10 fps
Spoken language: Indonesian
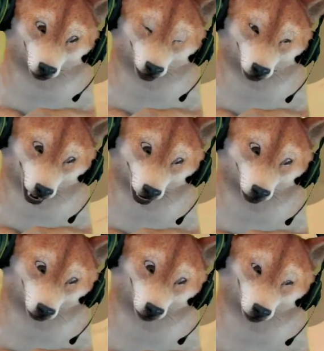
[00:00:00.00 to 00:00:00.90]
di sini
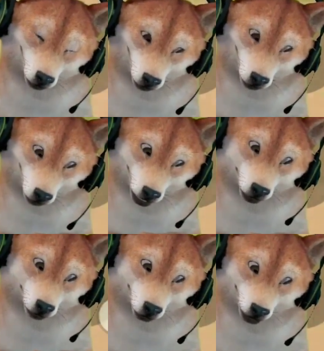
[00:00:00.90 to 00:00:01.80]

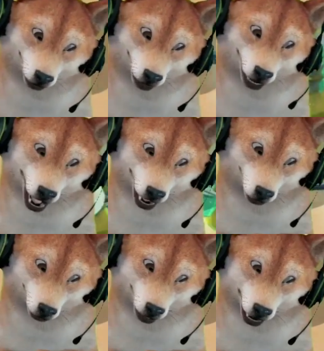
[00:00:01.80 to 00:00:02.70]
saya juga di Android
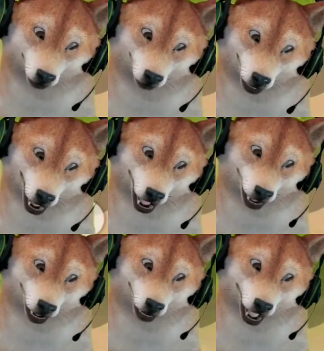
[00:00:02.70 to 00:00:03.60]
Let's Play official jadi